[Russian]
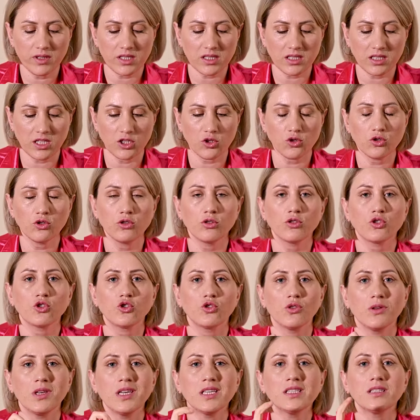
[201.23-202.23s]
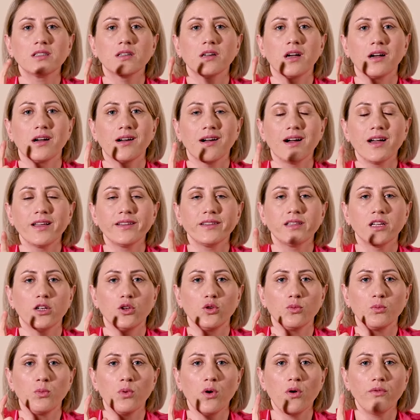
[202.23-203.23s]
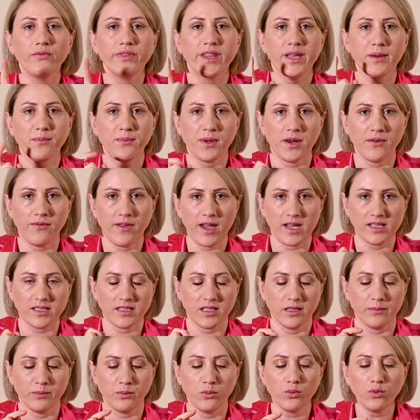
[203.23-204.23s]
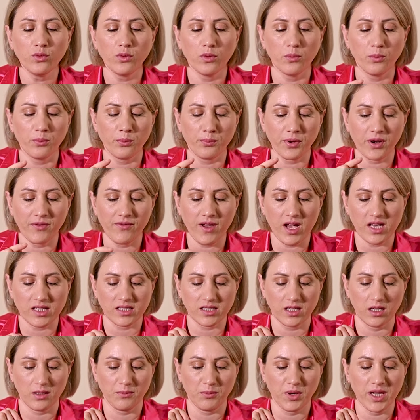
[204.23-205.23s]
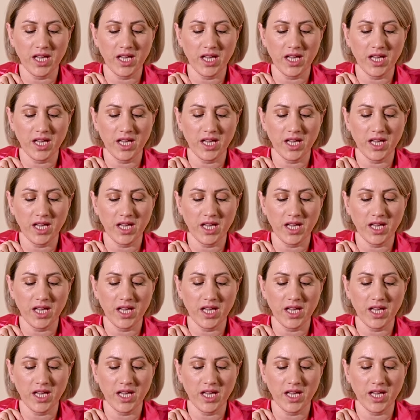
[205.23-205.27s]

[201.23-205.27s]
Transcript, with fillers: я скажу то, что есть какая-то любовная привязка, э, привязка.